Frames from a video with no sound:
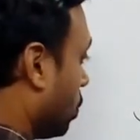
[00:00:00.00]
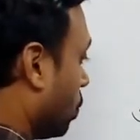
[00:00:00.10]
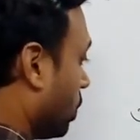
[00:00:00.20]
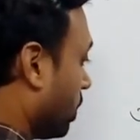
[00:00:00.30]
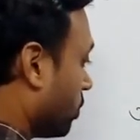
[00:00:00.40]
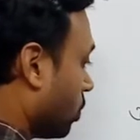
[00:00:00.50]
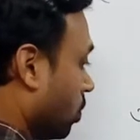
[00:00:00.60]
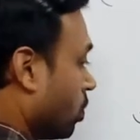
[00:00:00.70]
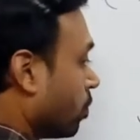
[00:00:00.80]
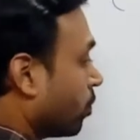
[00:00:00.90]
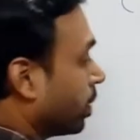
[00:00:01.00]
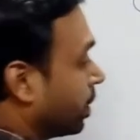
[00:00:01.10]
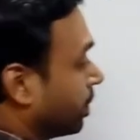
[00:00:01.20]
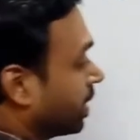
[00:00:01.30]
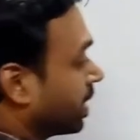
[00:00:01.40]
टू रेशियो
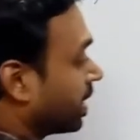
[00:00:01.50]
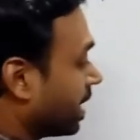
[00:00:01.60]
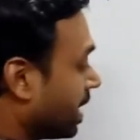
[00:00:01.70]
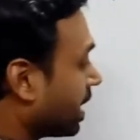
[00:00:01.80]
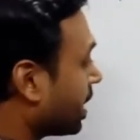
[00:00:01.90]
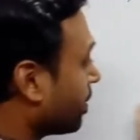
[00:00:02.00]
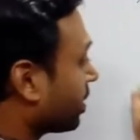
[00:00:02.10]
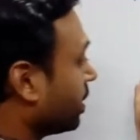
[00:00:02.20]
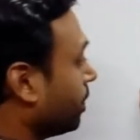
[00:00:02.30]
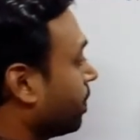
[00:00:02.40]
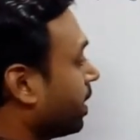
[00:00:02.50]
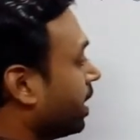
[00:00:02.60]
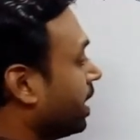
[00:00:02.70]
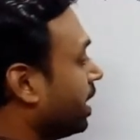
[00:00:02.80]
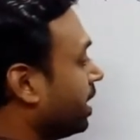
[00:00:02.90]
वन में कहने का मतलब
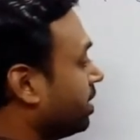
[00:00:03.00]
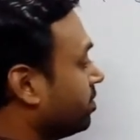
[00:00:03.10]
ए